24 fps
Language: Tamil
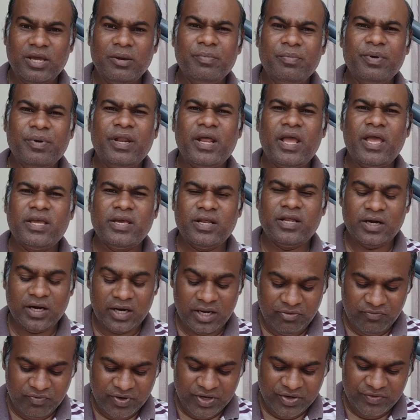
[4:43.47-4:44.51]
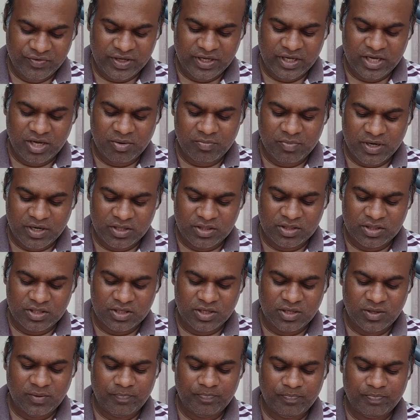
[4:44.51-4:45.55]
எபிரேயர்களை விடுவிக்க மறுத்து
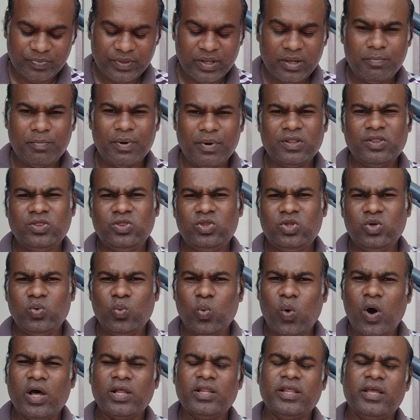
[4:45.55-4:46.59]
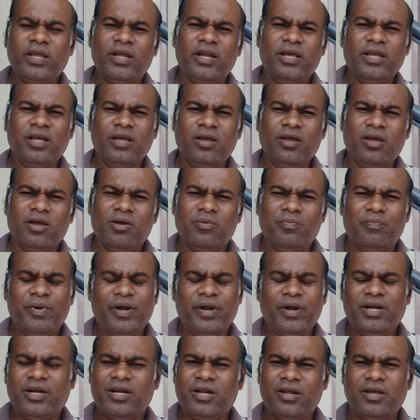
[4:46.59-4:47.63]
பத்து வாதைகளை
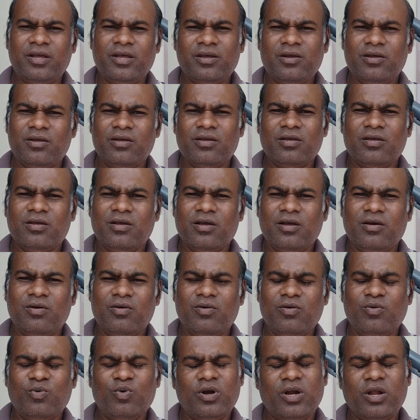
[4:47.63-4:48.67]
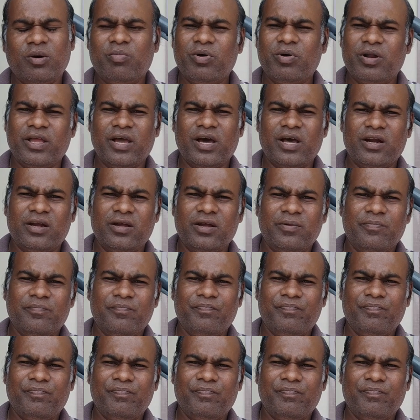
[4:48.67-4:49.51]
பெற்ற ஒரு நபர் யாருங்க